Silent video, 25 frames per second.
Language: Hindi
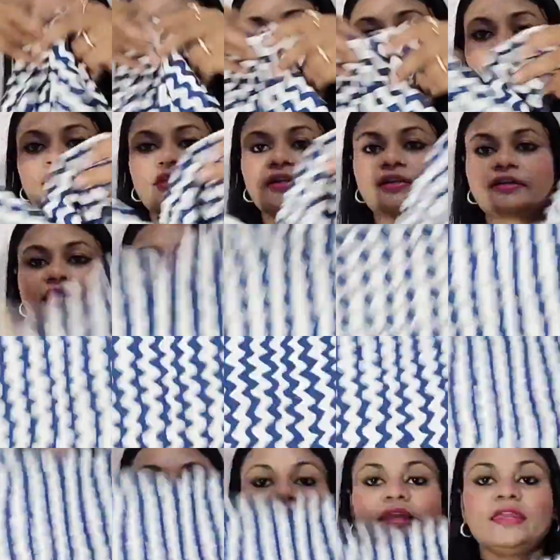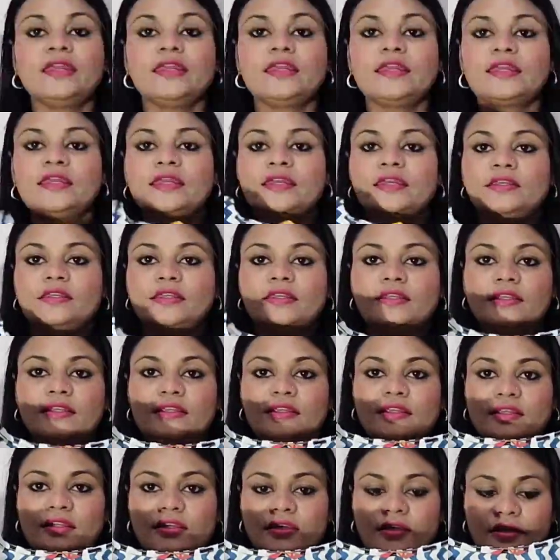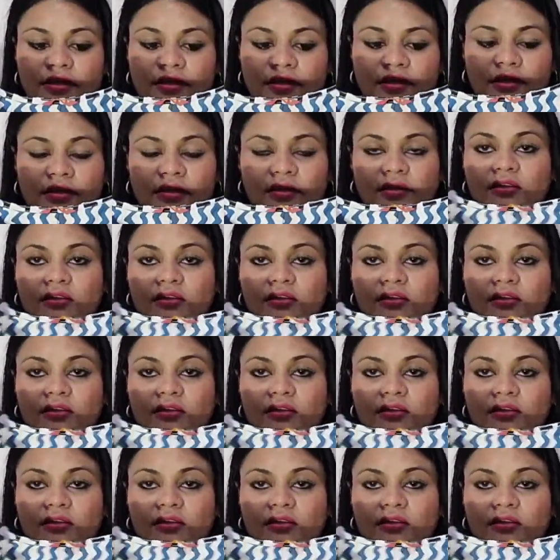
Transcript: अच्छा लगता है ये ये देखिए